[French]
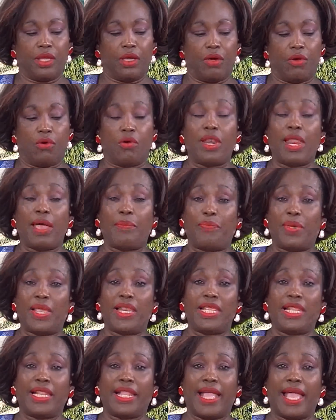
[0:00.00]
On l'appelle
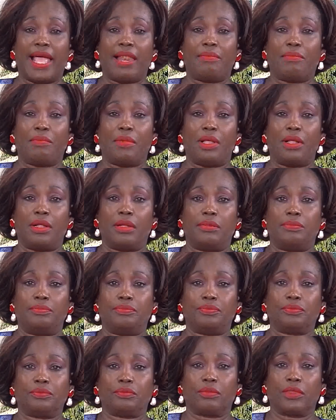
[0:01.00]
également
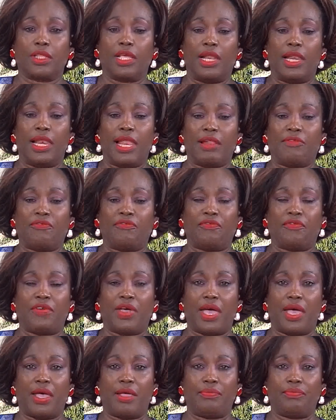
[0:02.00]

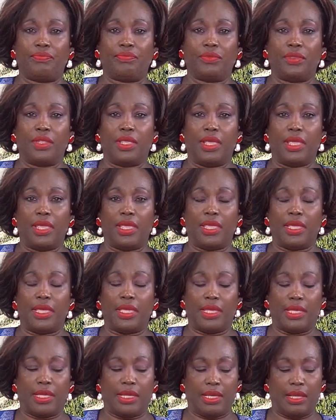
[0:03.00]
l'Alpha
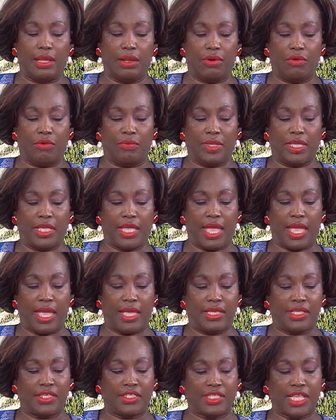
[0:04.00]
et l'oméga.
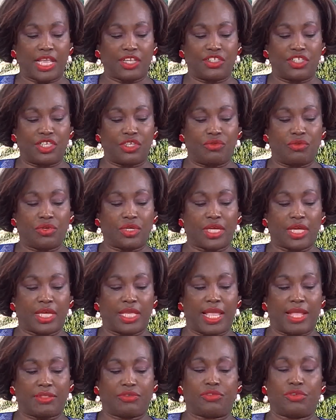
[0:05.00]
Il s'agit du
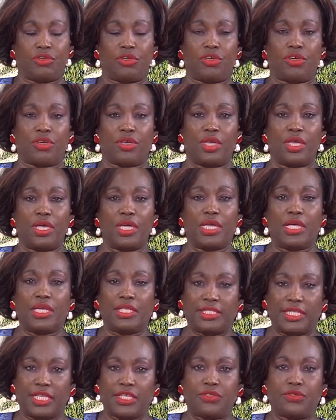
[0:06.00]
Créateur
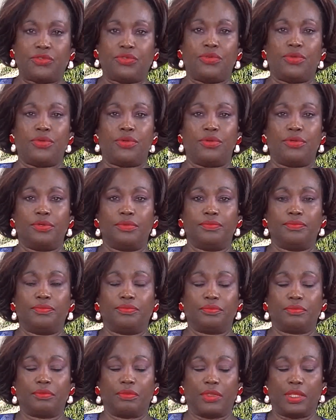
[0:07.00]
des cieux
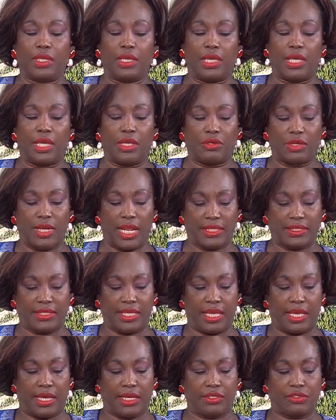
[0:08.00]
et de la
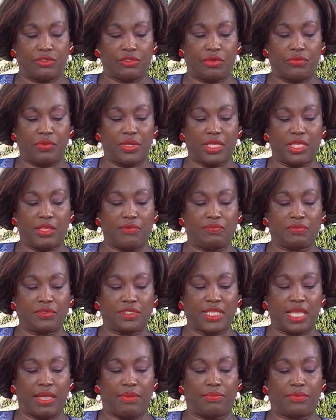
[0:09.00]
terre. Et celui qui
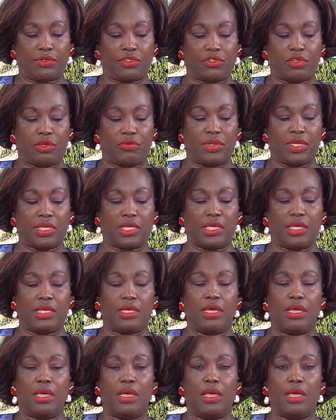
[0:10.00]
vous aime, celui qui